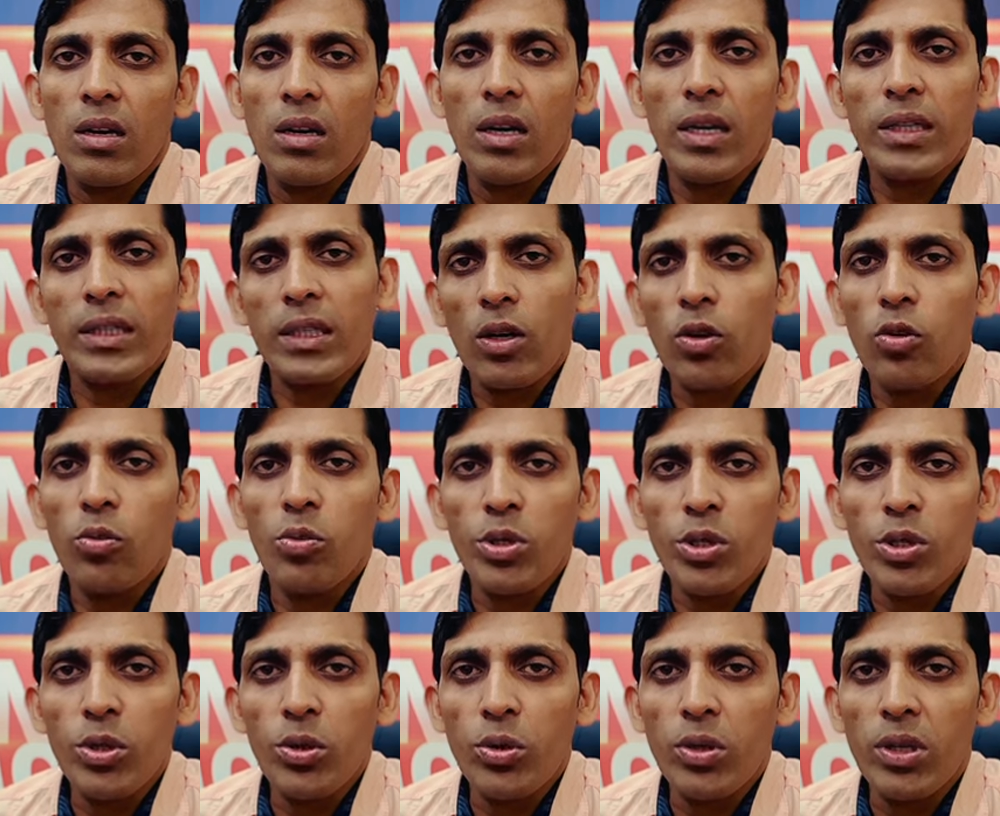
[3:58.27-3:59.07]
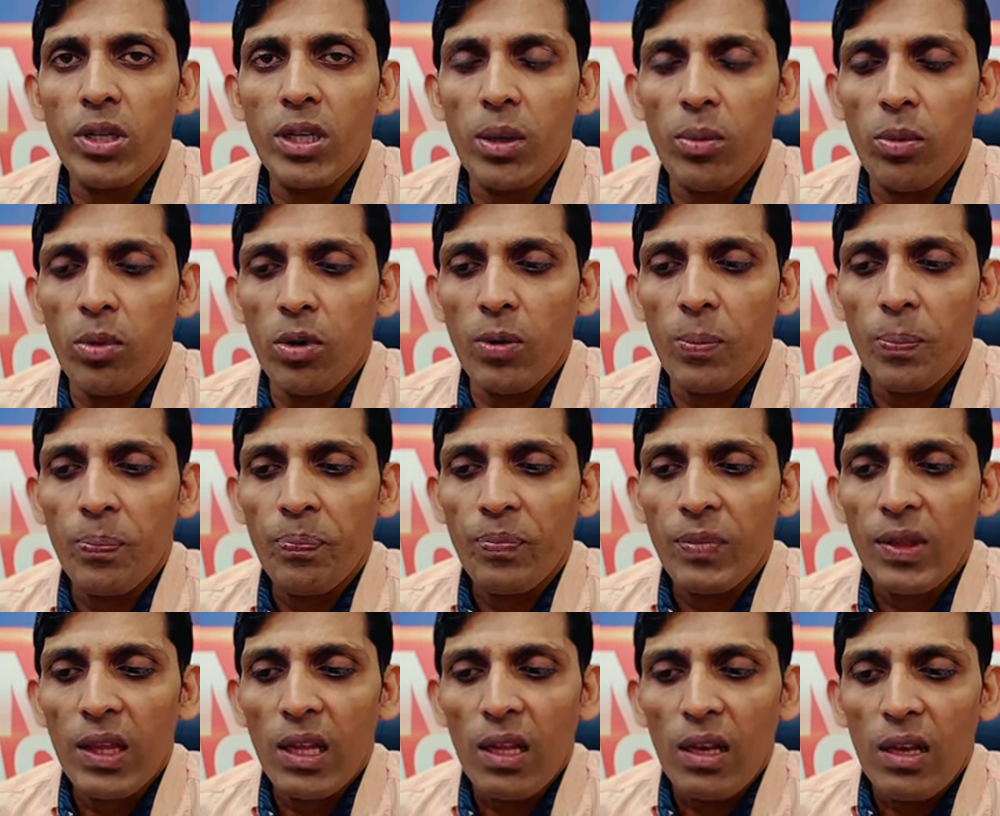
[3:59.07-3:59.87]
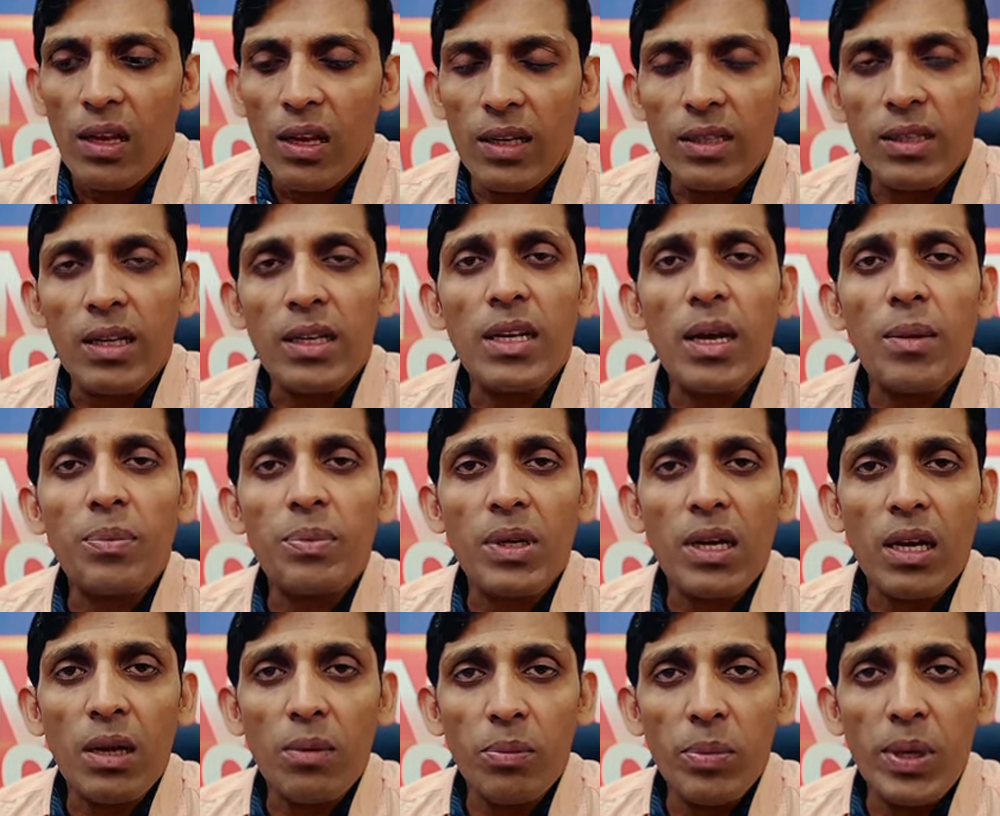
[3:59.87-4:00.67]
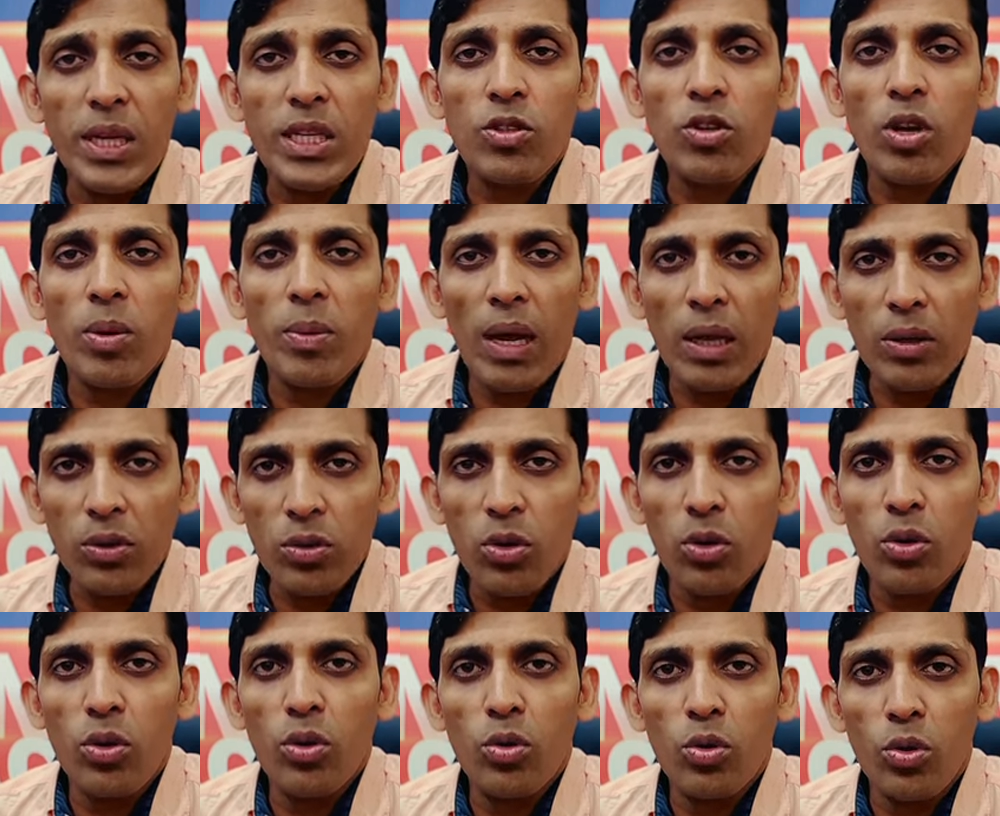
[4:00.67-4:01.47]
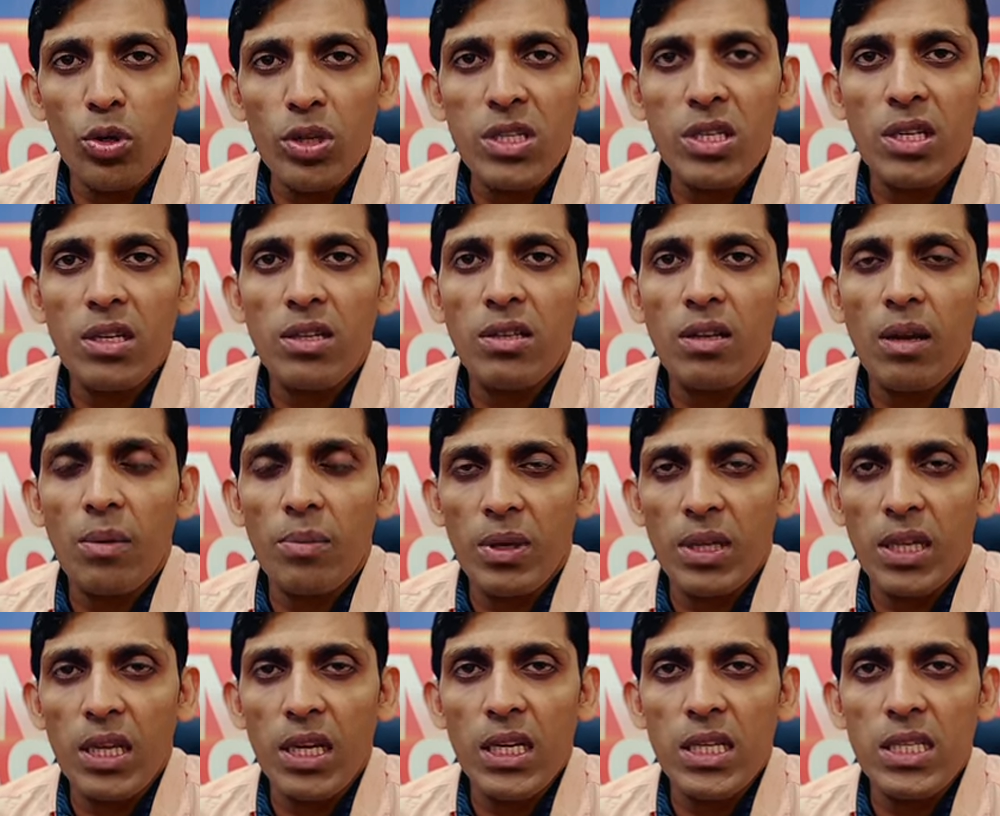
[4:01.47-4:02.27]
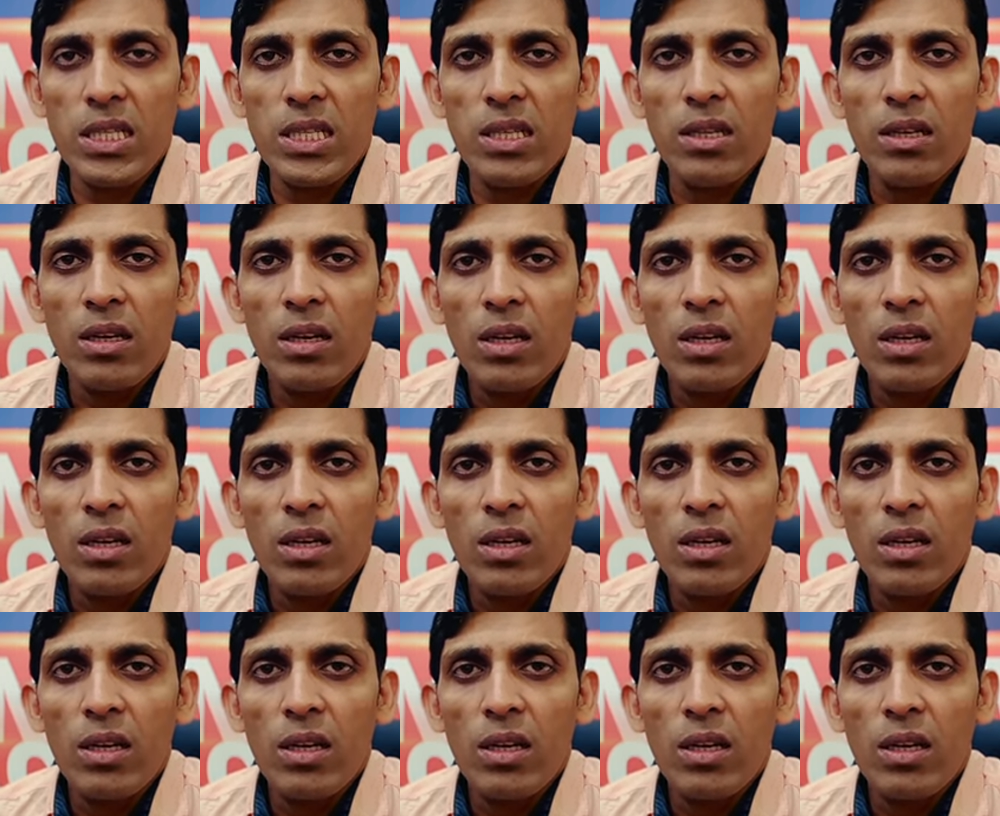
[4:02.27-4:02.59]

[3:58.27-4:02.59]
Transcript: এটা খুবই জরুরি এবং এটা নিয়ে আপনারা বেশ কয়েকবার আন্দোলনও করেছেন আমরা দেখেছি